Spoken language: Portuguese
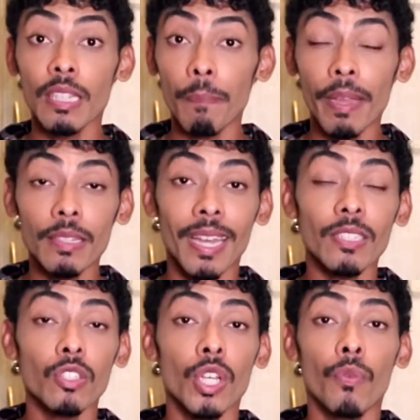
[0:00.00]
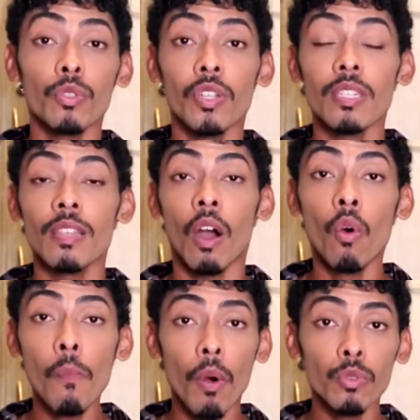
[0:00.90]
independente se eu vou utilizar
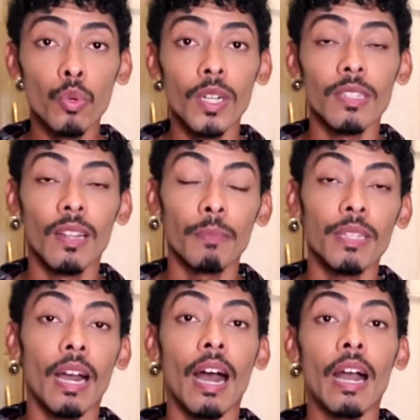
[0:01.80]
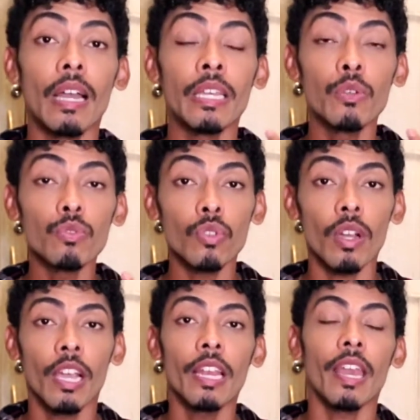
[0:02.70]
uma ou duas lâminas em um
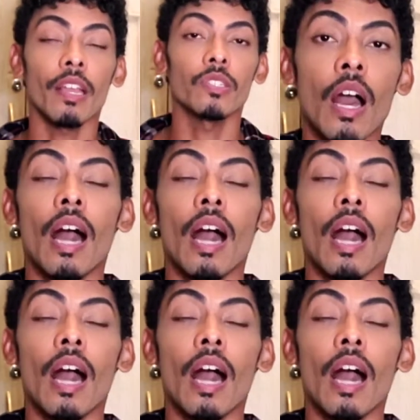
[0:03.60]
só cliente.